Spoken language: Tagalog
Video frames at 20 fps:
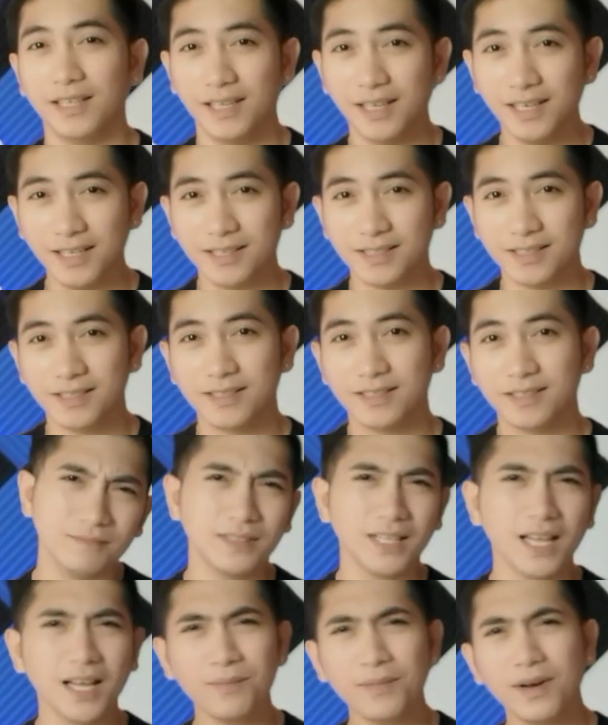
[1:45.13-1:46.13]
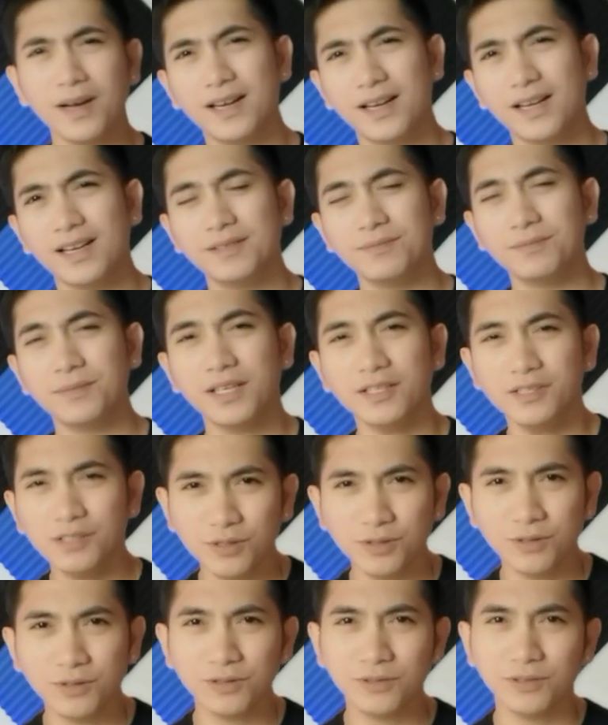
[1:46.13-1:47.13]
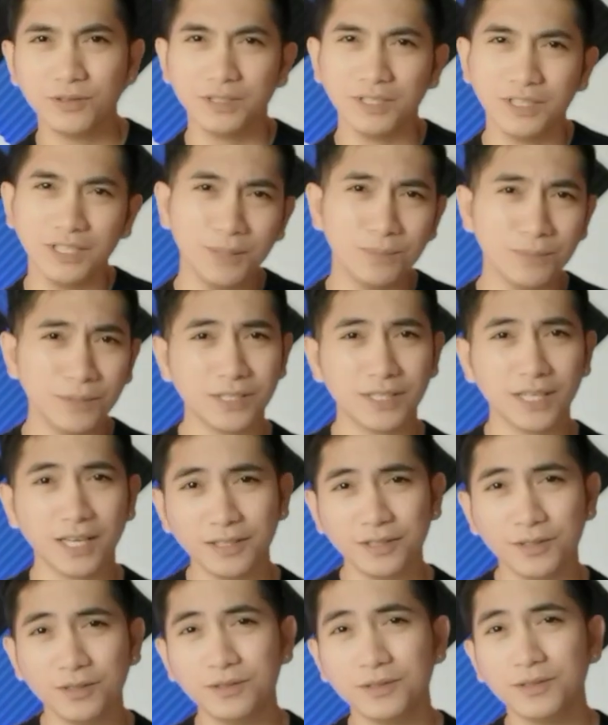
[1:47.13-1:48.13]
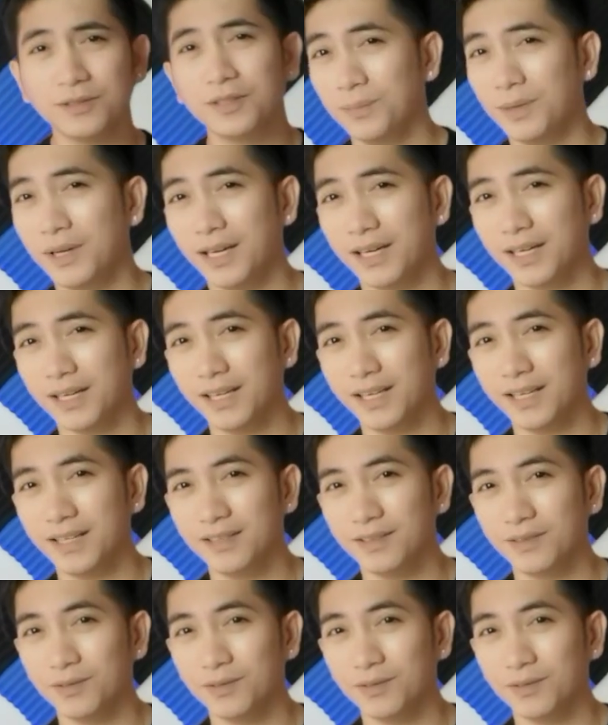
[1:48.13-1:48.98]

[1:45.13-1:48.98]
Yes, tama lang, medyo hindi masyadong malaki.